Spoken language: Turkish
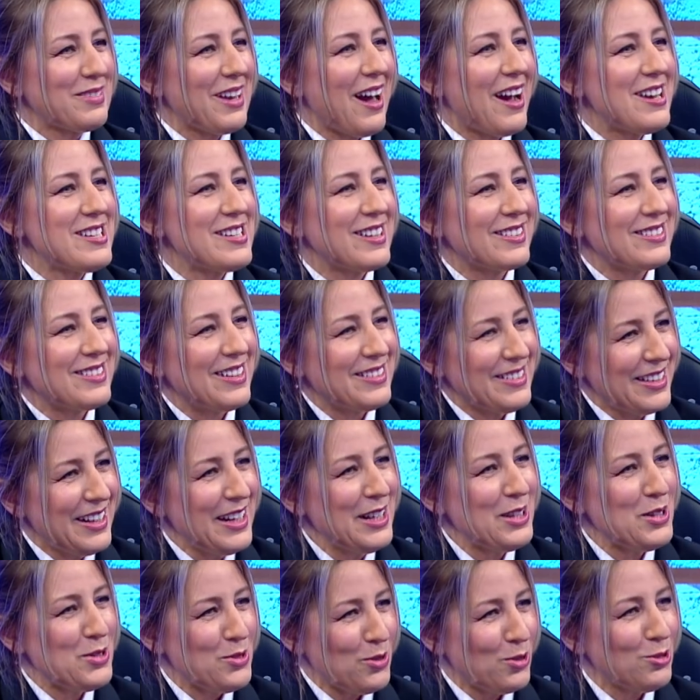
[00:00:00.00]
Gerçekten
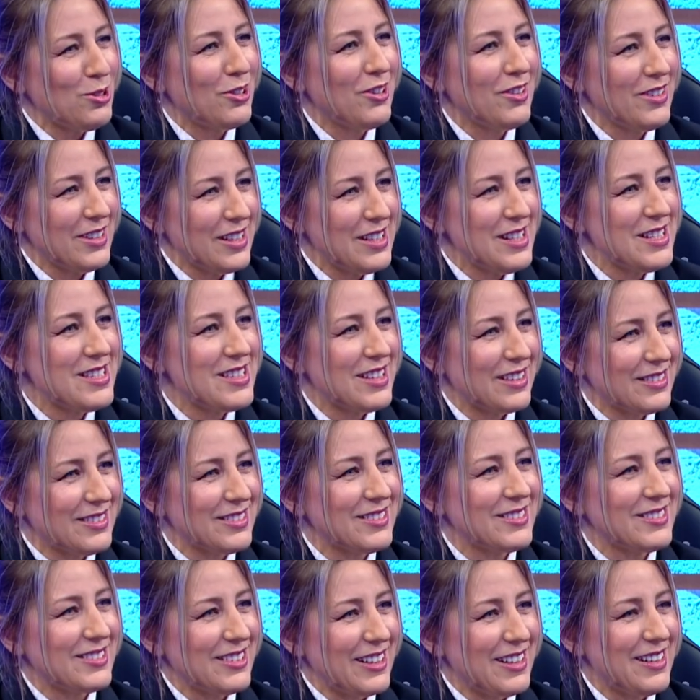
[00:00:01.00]
ilk solo
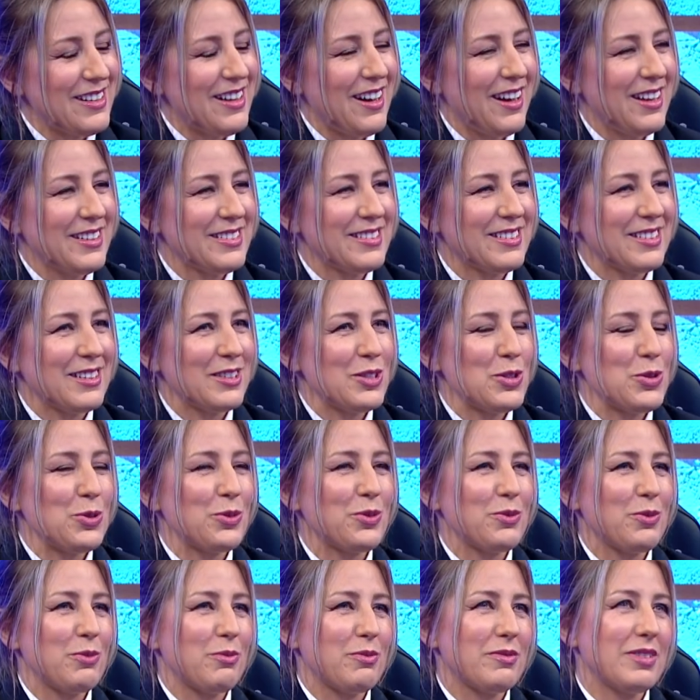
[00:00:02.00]
insanın herhalde çok
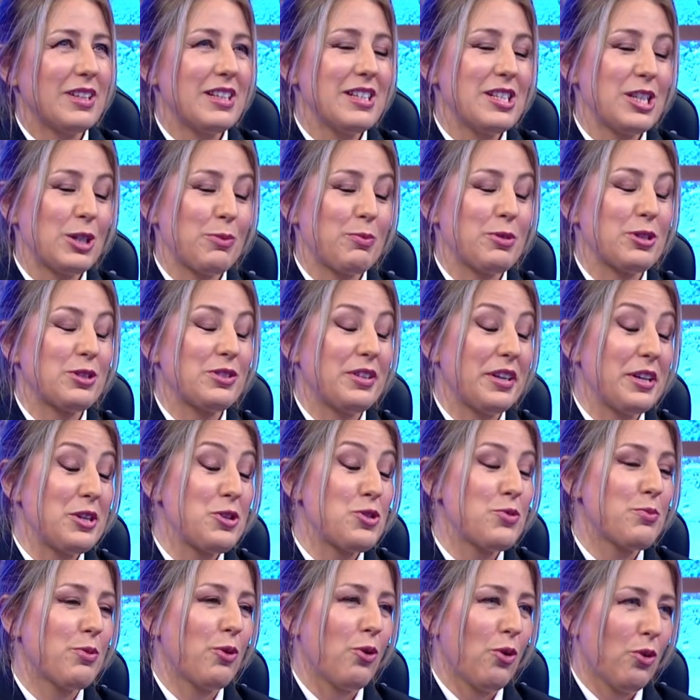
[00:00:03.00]
değişik bir
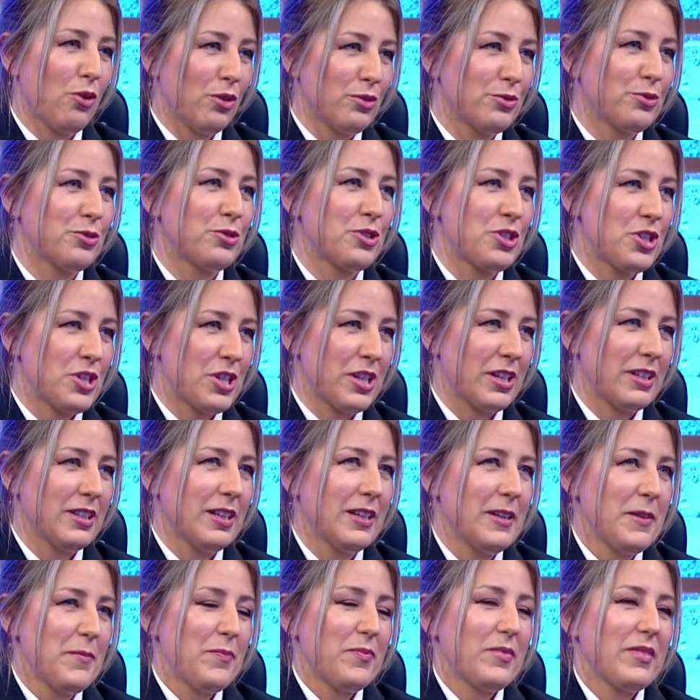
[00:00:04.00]
tecrübe olduğu için
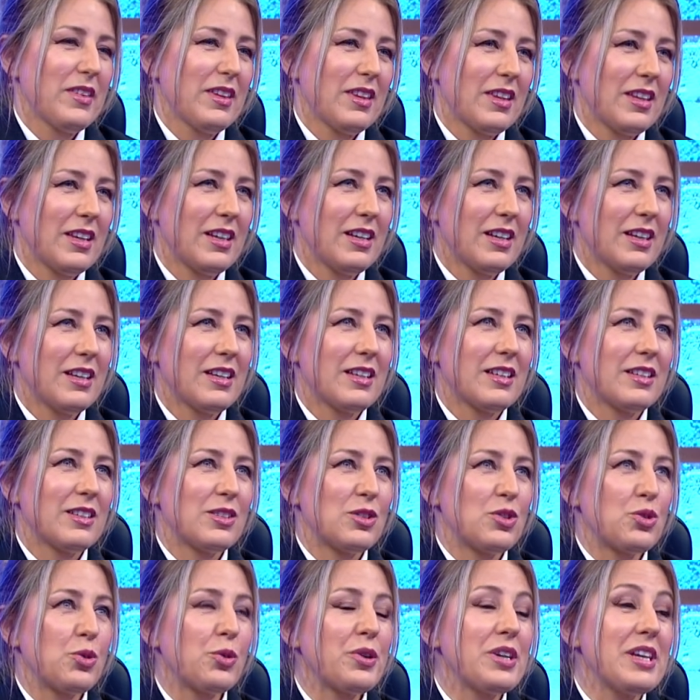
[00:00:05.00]

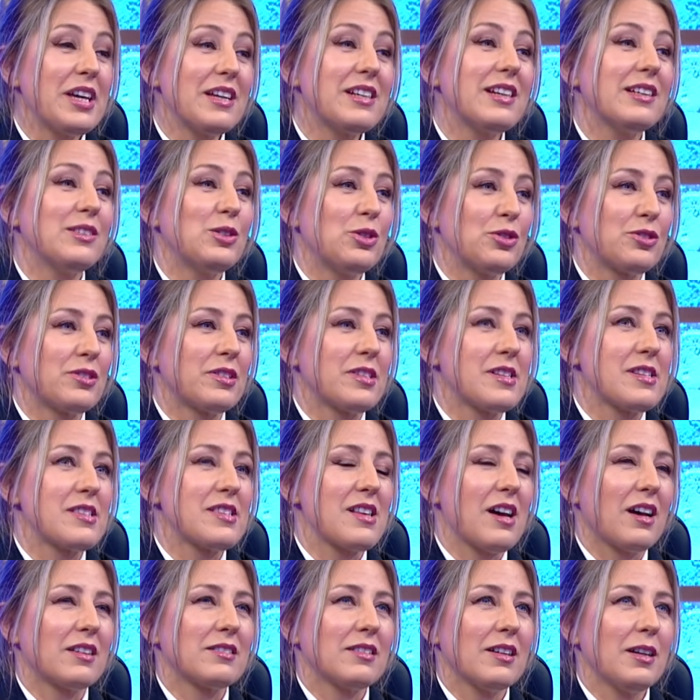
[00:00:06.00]
çok yer ediyor
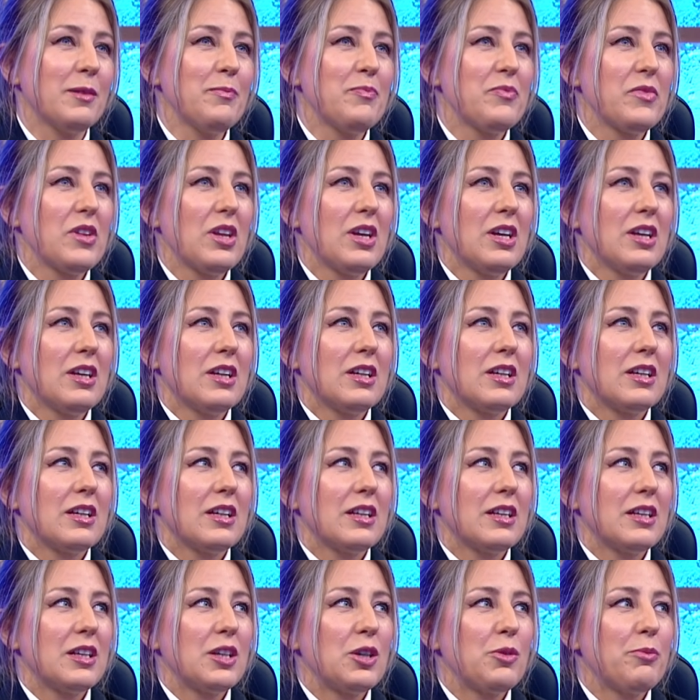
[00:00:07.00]
insanda.
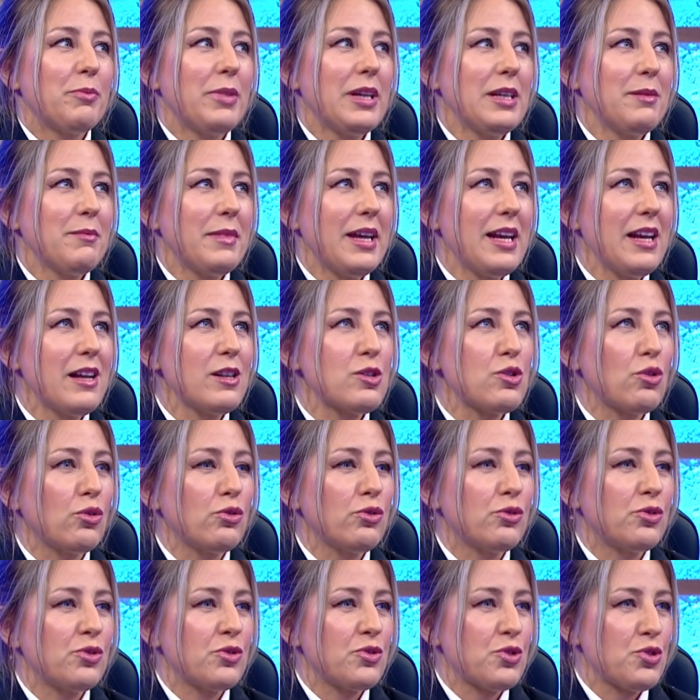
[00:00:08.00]
Benim ilk
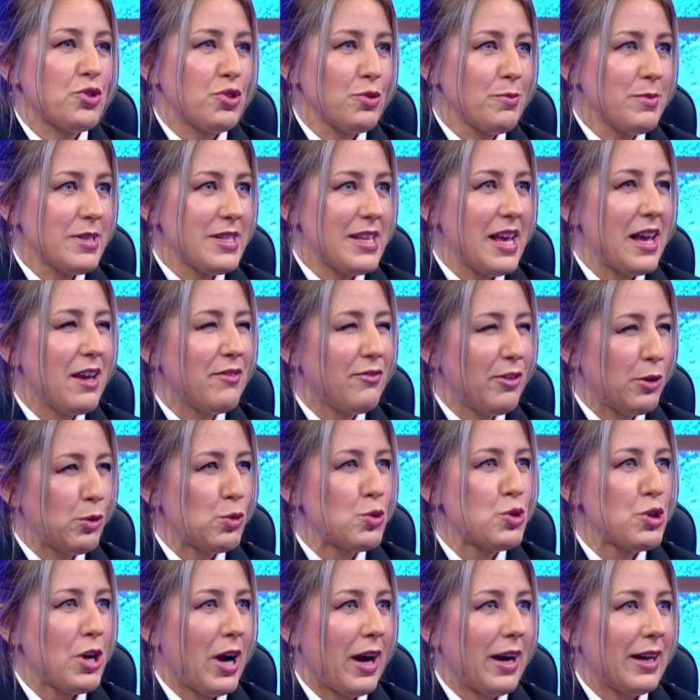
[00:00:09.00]
solo uçuşum SF
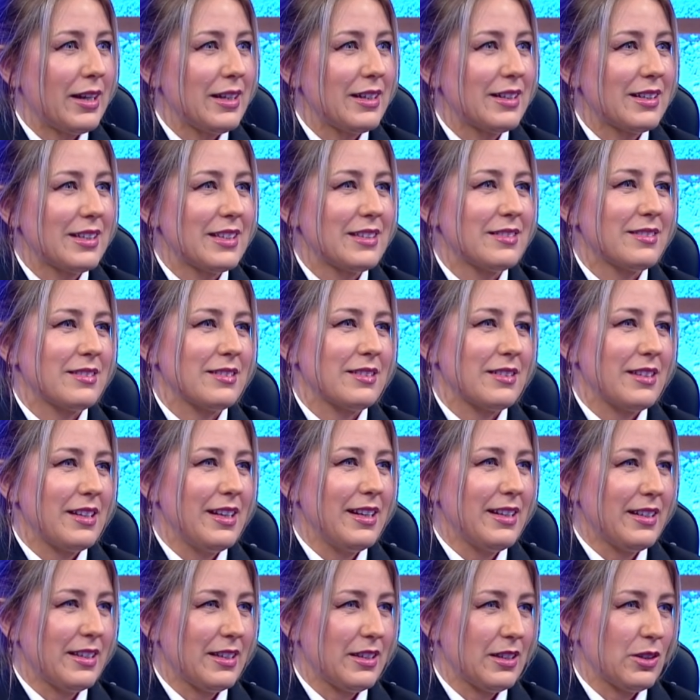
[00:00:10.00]
uçağıylaydı.
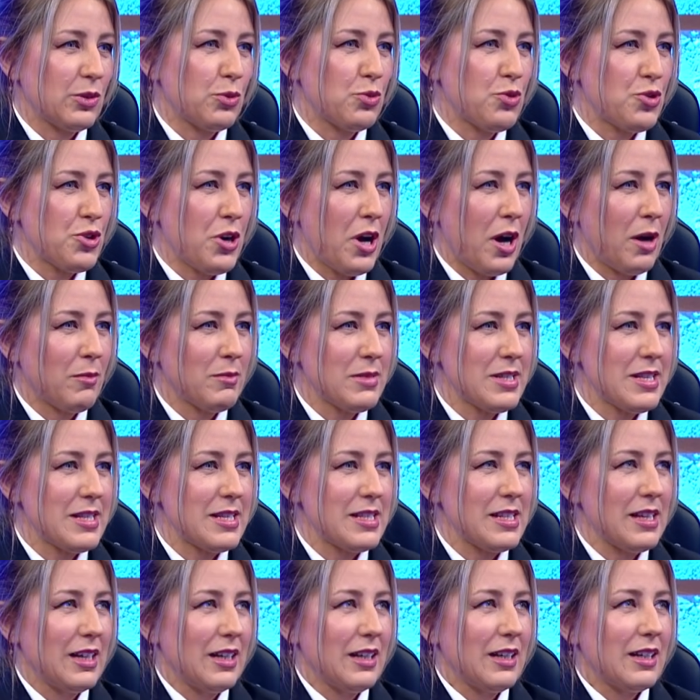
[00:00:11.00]
İlk uçağımız
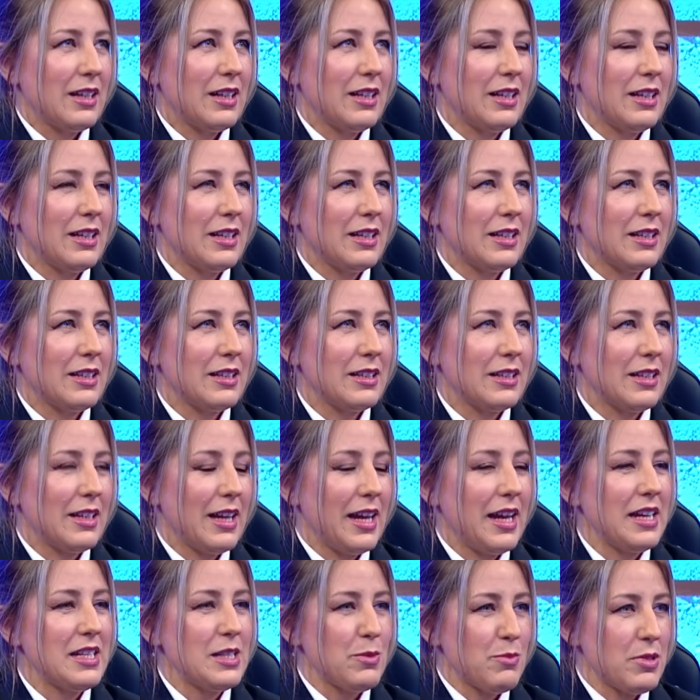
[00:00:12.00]
e,
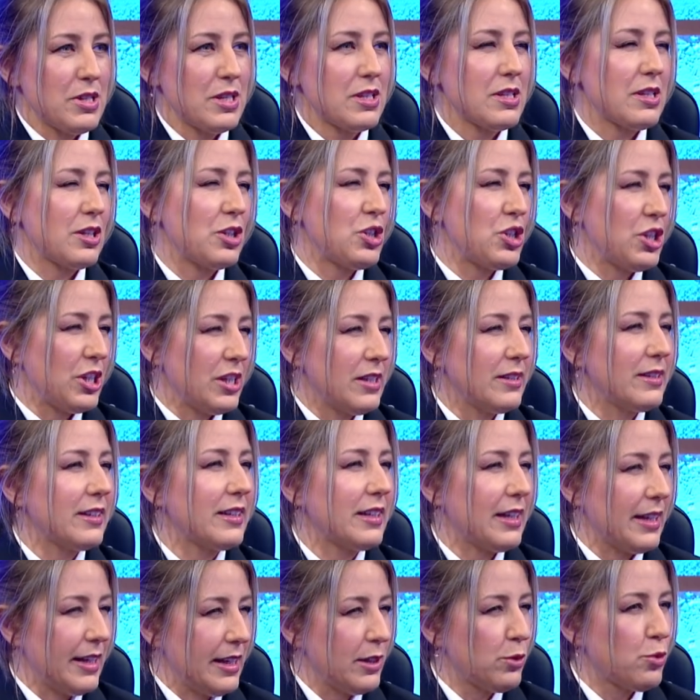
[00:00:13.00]
eğitim sırasında
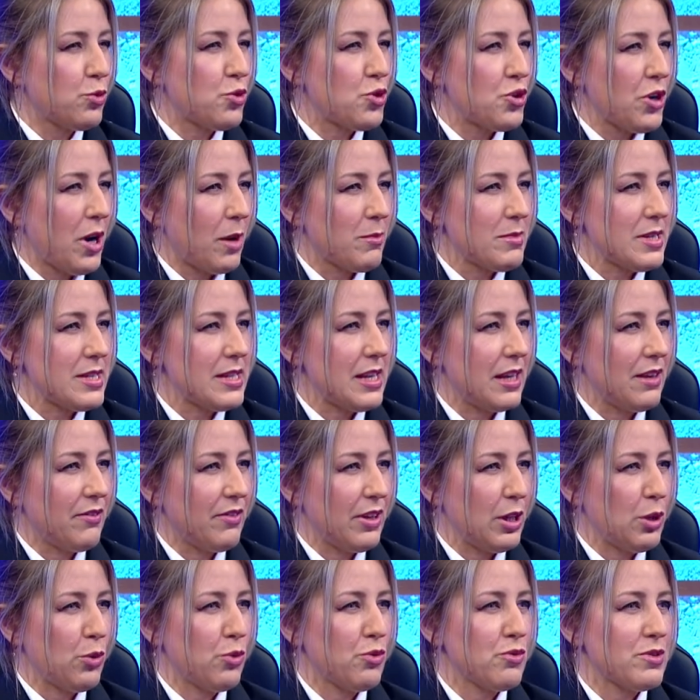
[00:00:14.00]
Çiğli'deki ilk uçağım
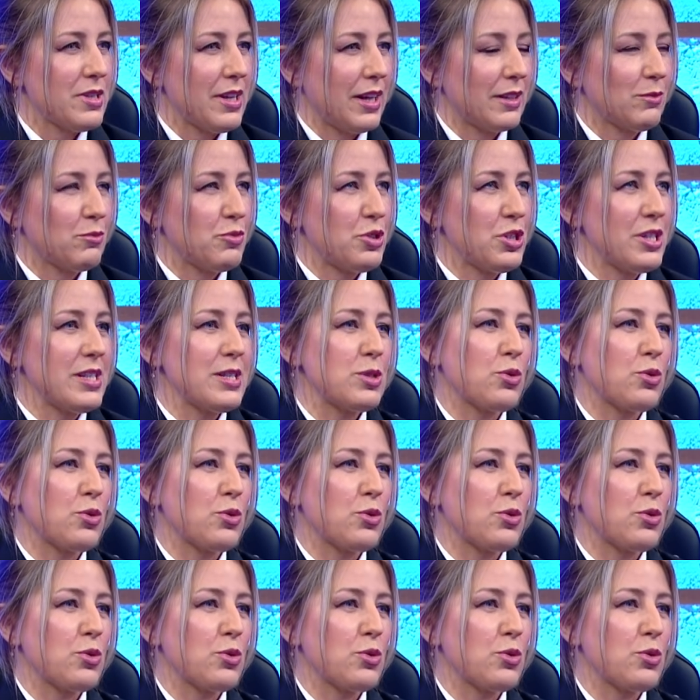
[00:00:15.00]
SF-260'te.